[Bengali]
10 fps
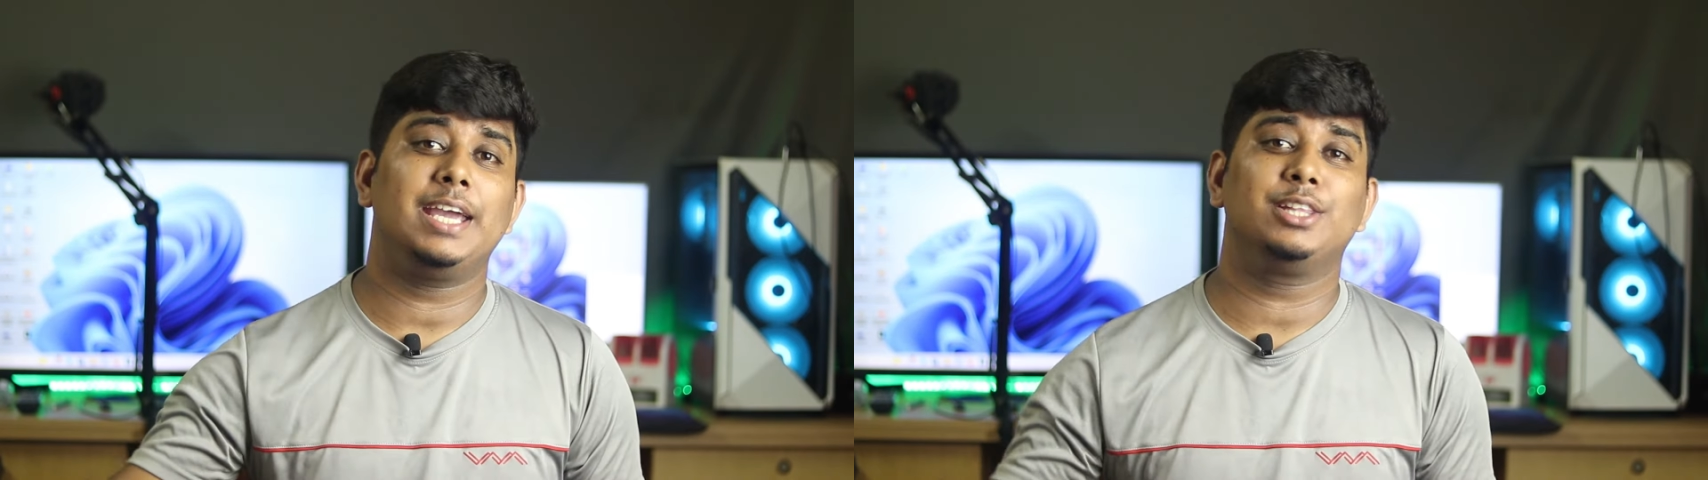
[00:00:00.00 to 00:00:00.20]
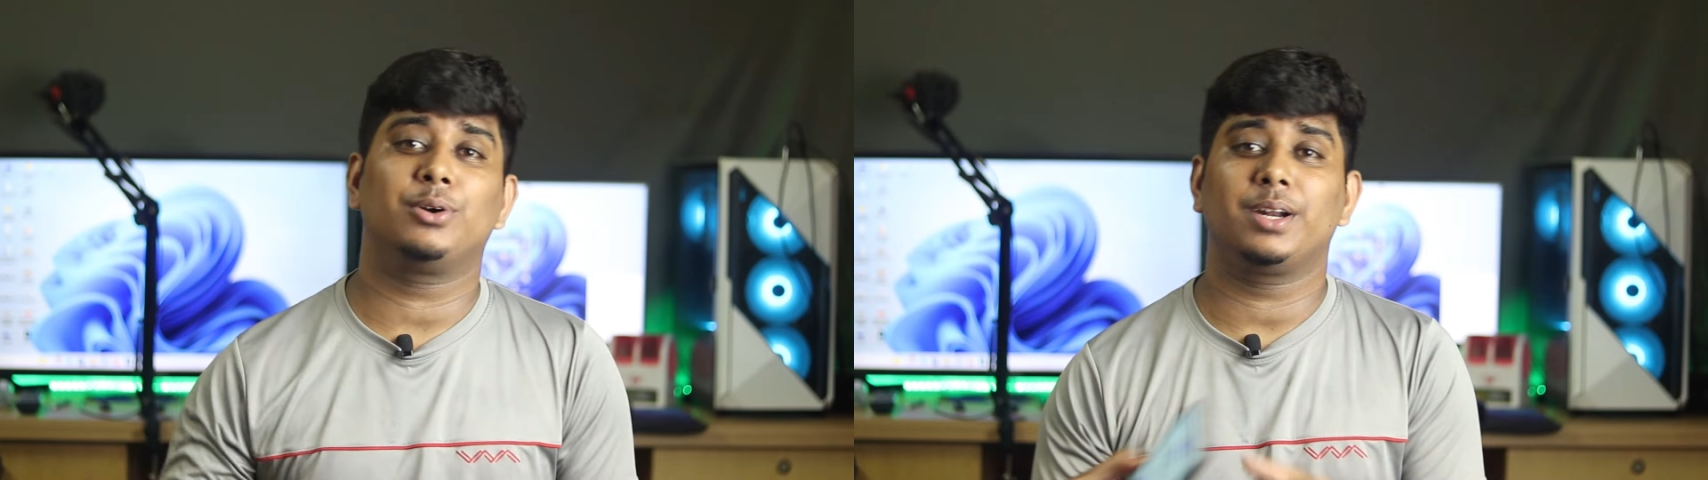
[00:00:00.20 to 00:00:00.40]

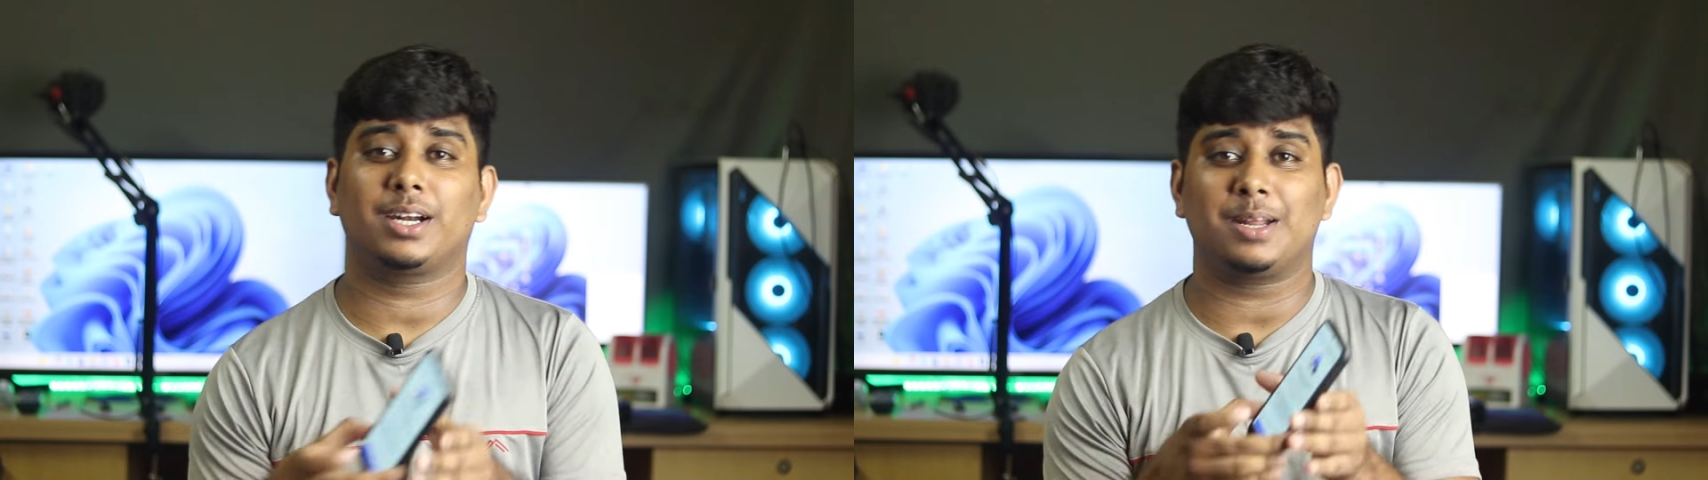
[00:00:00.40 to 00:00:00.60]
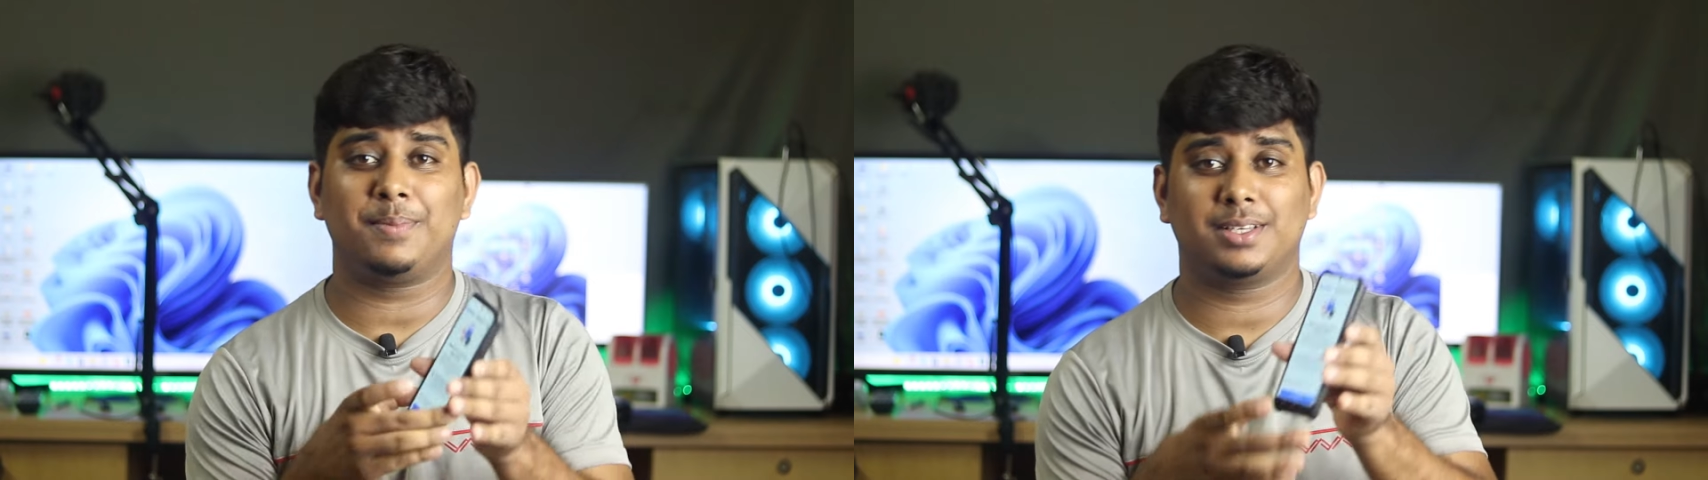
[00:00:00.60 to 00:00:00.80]
এই ধরনের
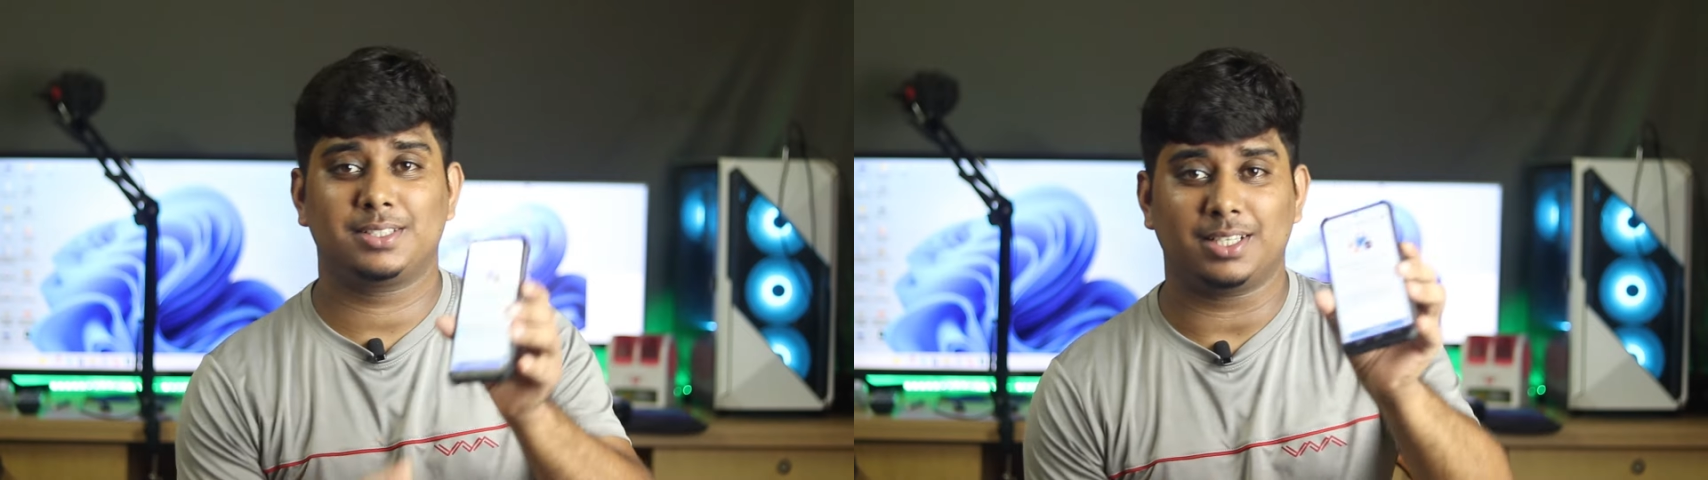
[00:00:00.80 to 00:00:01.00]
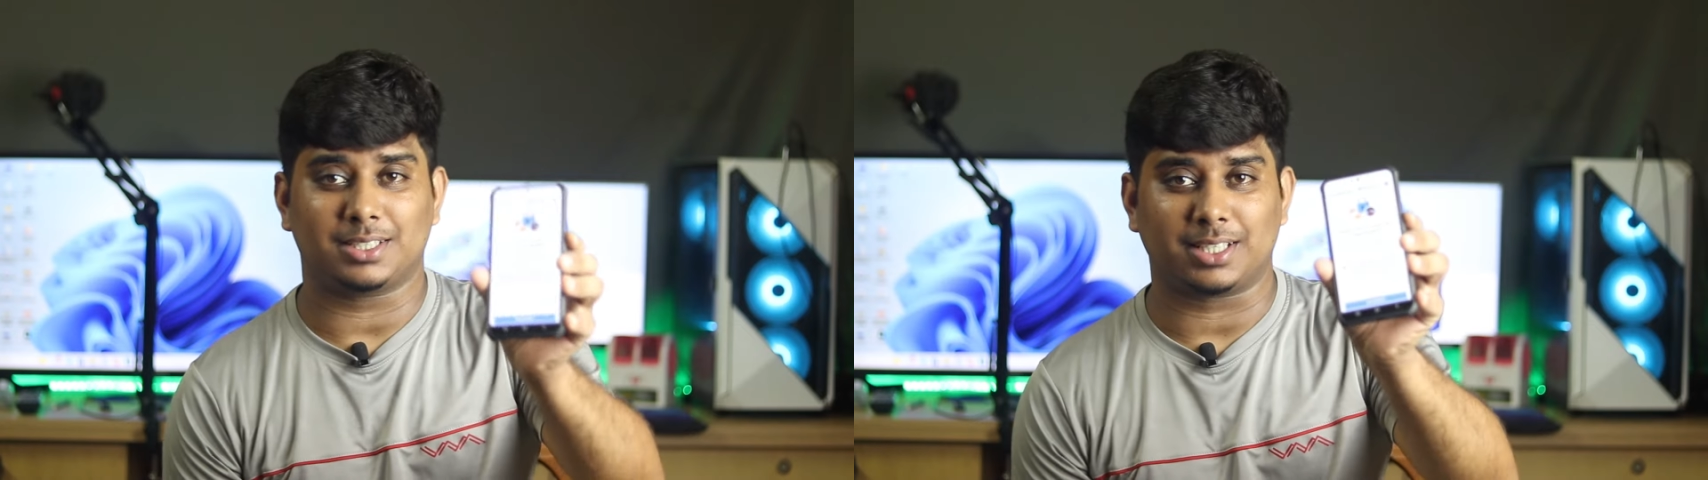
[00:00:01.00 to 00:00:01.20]
একটা
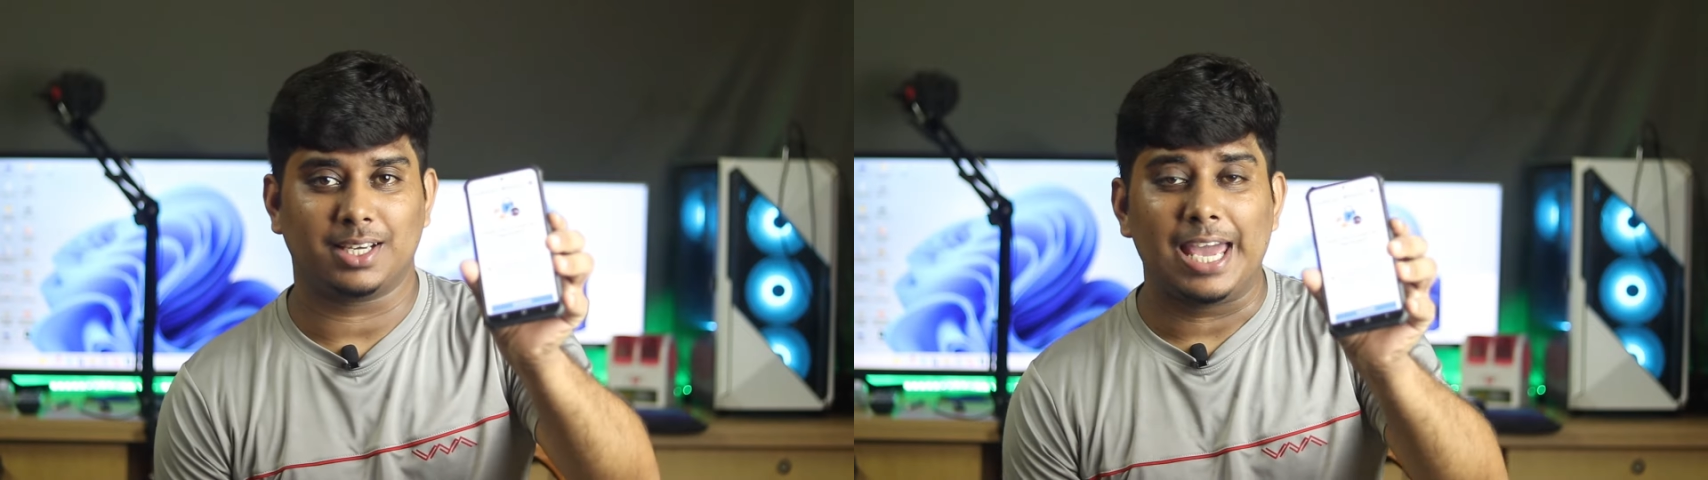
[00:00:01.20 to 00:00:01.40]
মেসেজ আসে